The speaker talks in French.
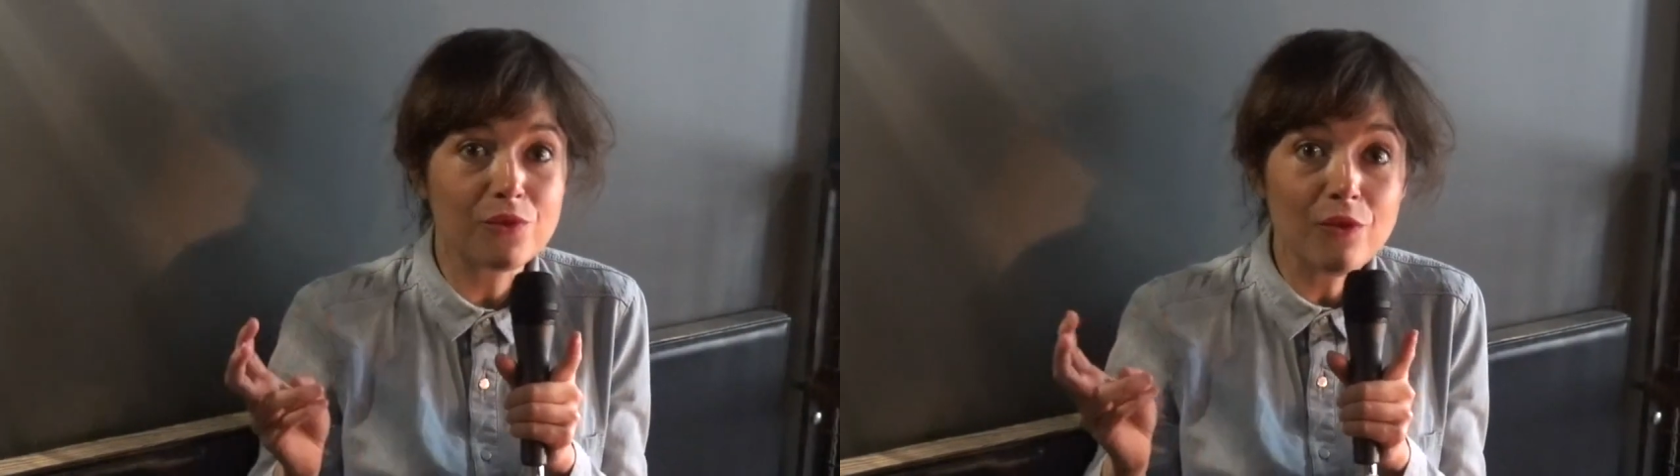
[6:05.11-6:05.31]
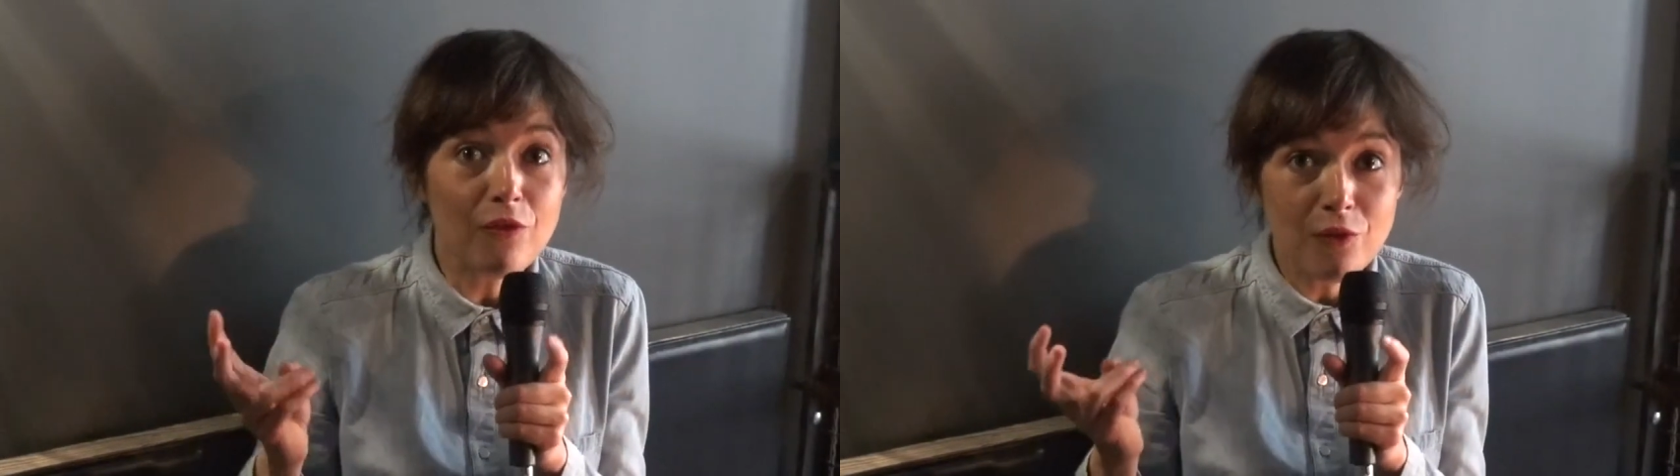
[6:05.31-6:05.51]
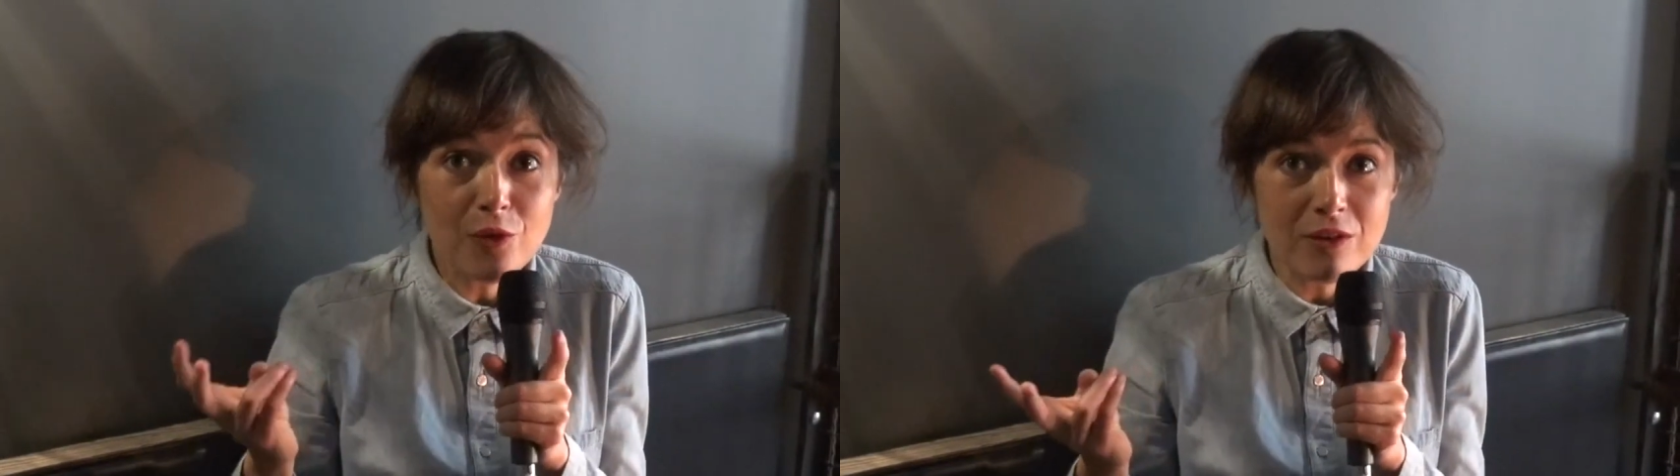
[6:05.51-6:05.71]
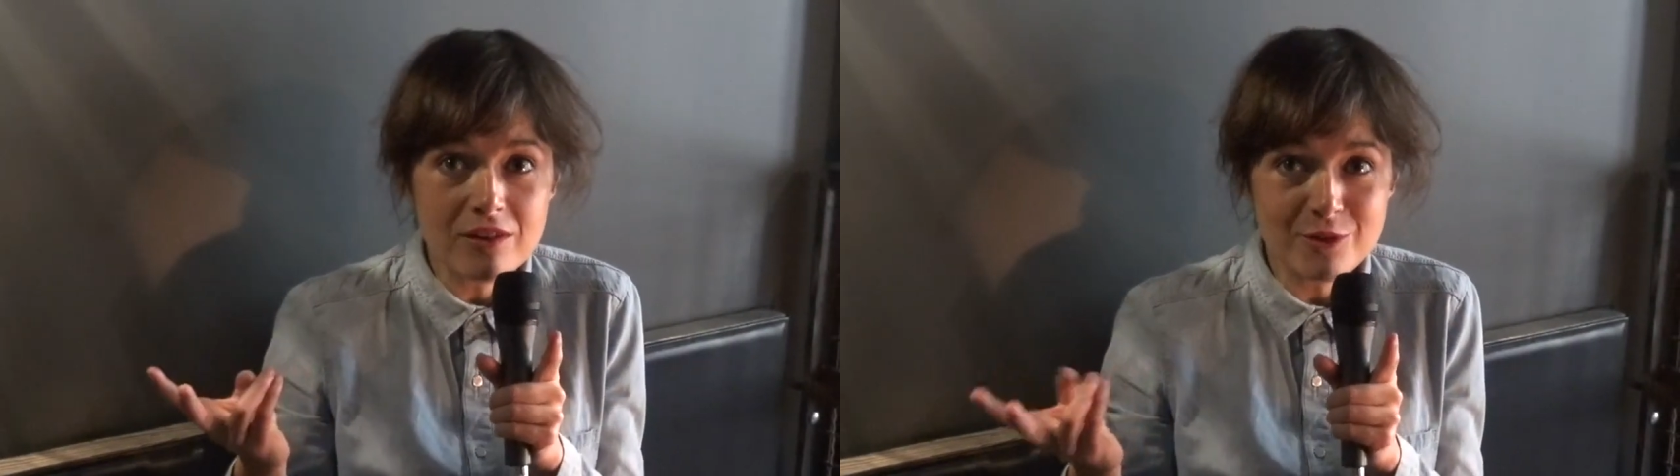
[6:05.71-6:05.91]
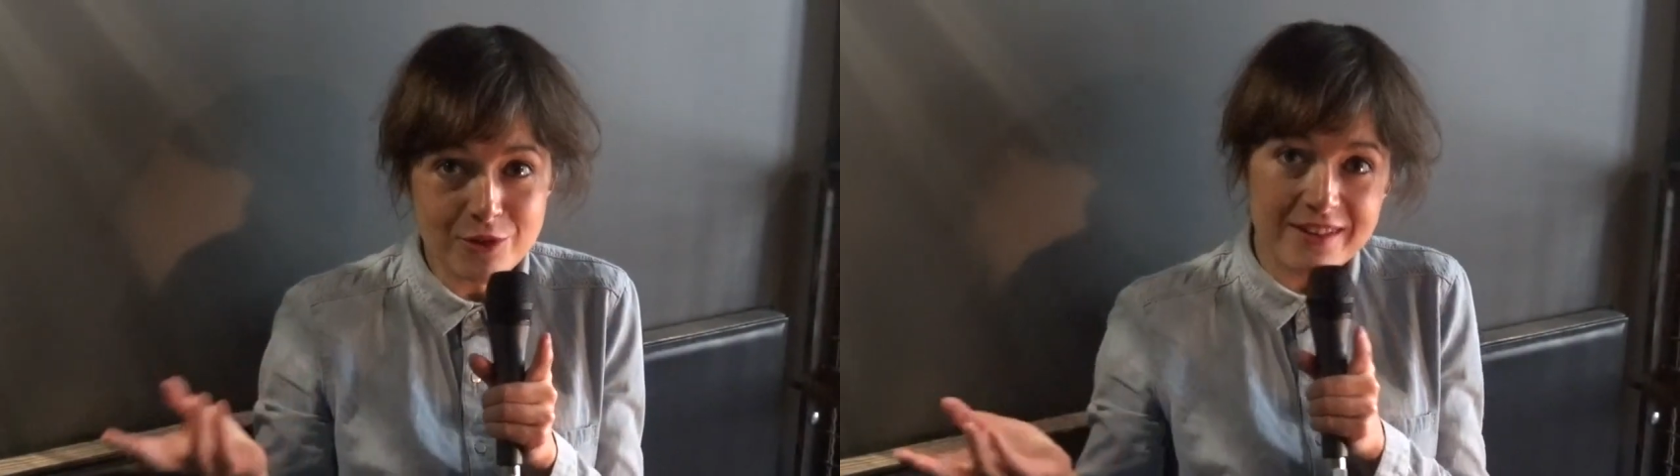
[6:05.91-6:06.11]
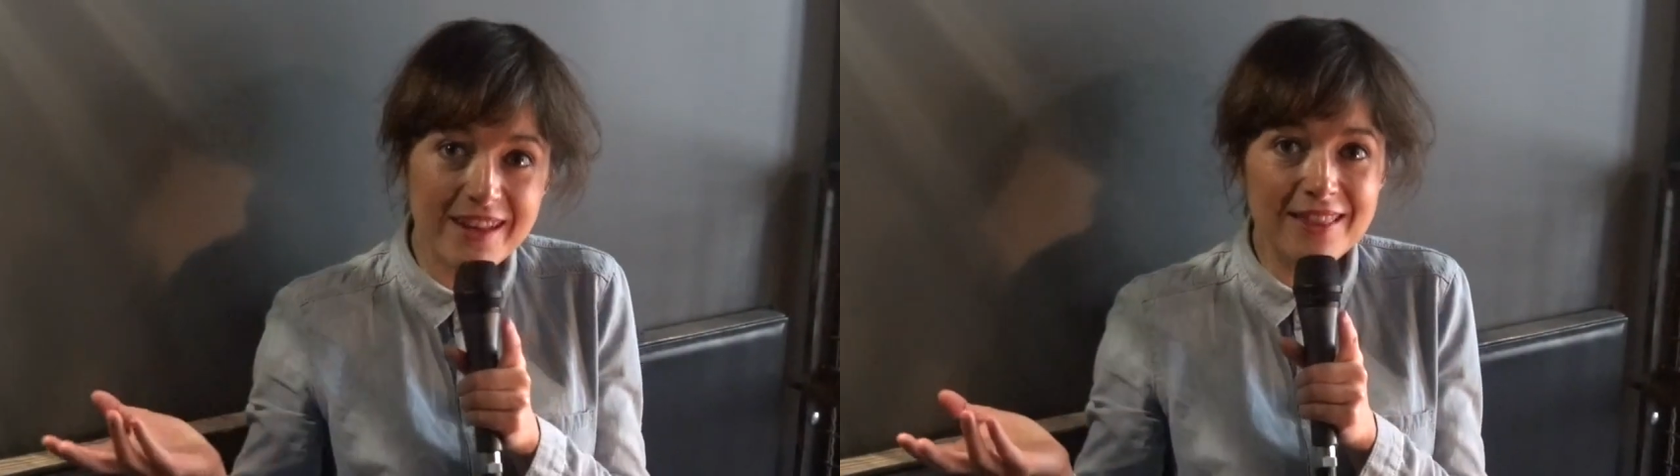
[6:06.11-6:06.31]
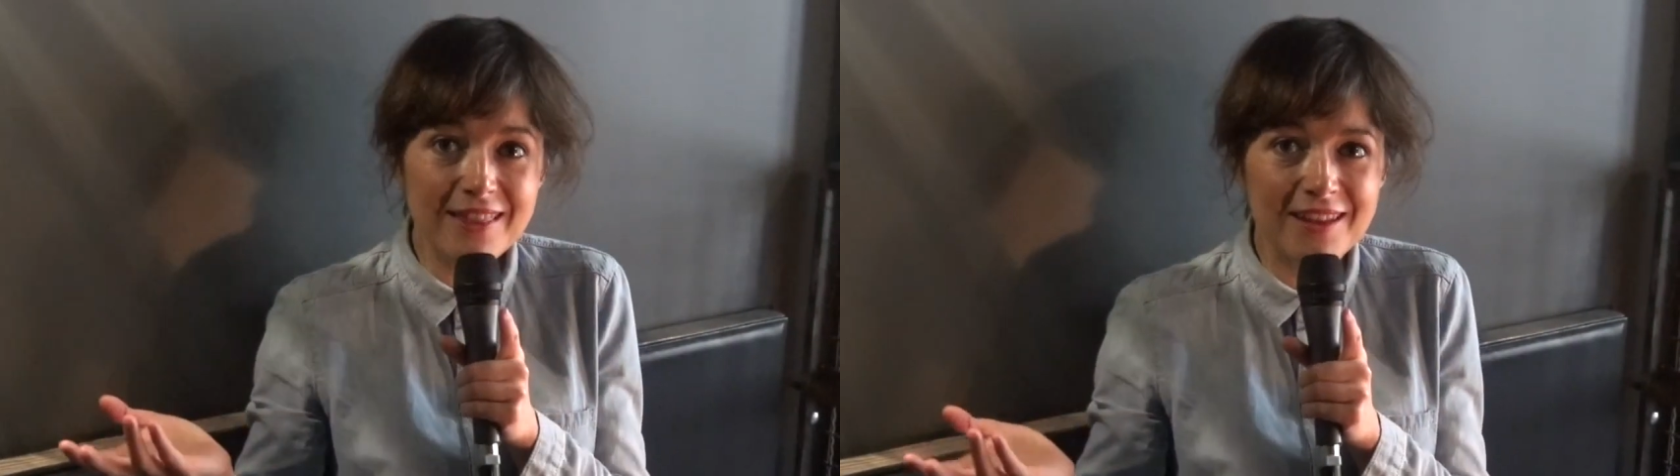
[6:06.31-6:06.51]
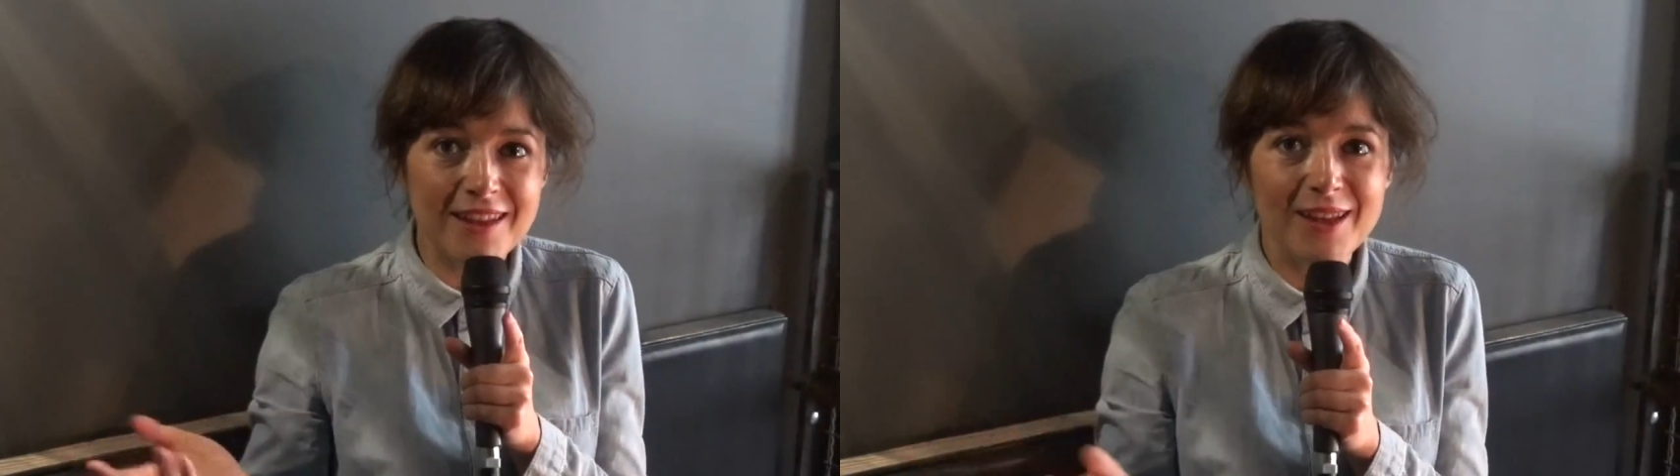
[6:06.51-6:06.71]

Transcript: de faux sur scène